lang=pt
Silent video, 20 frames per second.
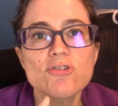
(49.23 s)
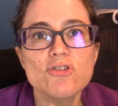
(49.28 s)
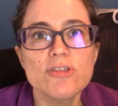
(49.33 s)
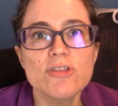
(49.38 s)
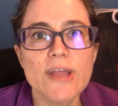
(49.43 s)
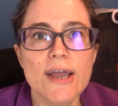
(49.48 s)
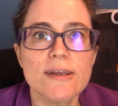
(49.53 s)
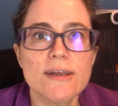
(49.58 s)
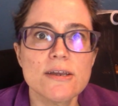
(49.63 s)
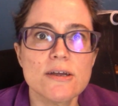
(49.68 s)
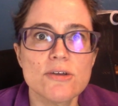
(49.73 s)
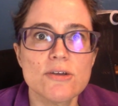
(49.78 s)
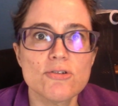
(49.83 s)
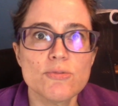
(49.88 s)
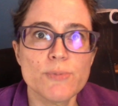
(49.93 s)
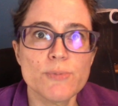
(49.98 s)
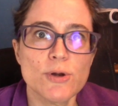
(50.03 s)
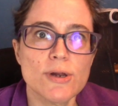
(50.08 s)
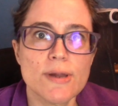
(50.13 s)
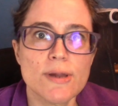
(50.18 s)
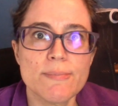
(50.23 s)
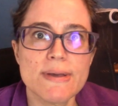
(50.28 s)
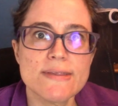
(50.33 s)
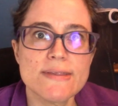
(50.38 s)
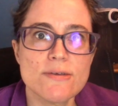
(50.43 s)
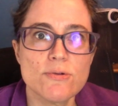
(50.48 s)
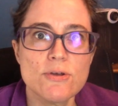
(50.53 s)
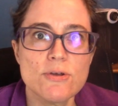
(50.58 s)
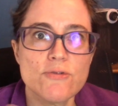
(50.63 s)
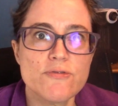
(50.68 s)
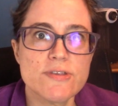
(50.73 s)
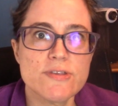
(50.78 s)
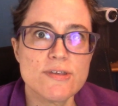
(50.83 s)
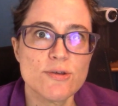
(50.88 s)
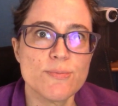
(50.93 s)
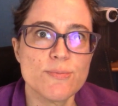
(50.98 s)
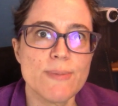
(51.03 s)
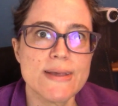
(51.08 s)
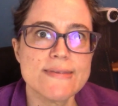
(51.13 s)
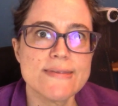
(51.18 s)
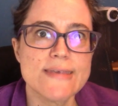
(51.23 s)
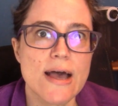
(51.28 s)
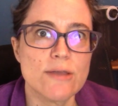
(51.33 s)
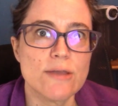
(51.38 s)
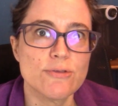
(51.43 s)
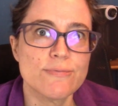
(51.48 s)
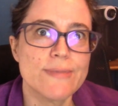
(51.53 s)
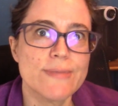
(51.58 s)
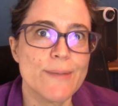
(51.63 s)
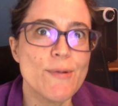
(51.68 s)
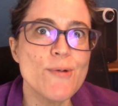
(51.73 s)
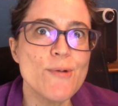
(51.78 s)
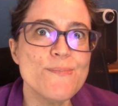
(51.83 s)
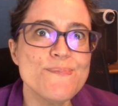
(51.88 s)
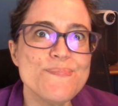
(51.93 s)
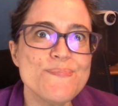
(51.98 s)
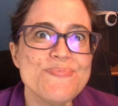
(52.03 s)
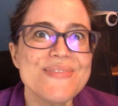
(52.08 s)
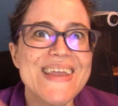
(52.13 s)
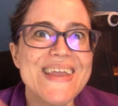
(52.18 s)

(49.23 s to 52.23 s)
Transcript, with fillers: de técnicas de programação que eu fiz ano passado, tá bom?